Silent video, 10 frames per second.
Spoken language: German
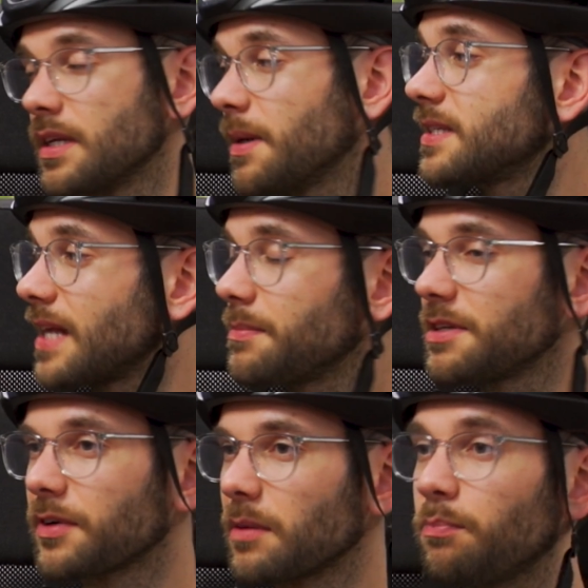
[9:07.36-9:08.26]
sind immer dieselben,
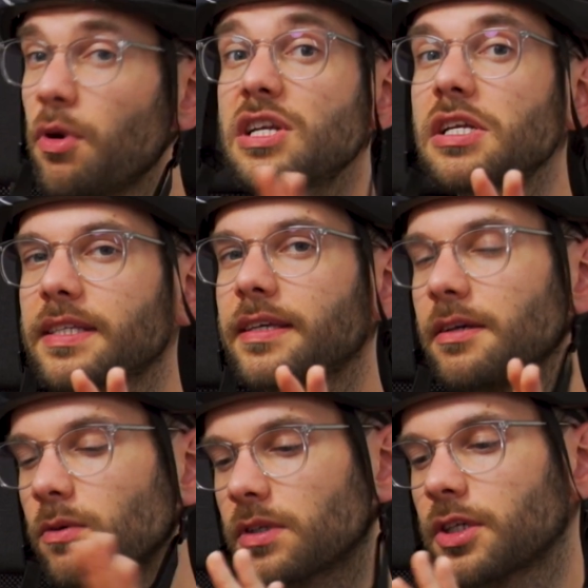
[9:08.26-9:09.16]
die von der
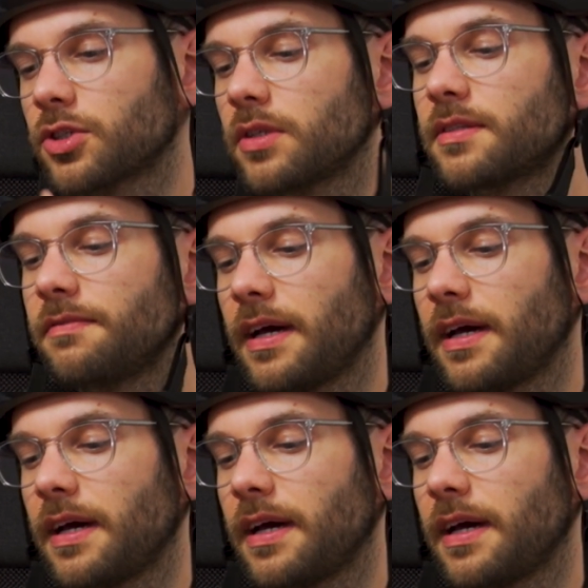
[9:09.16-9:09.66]
Bundesregierung unterstützt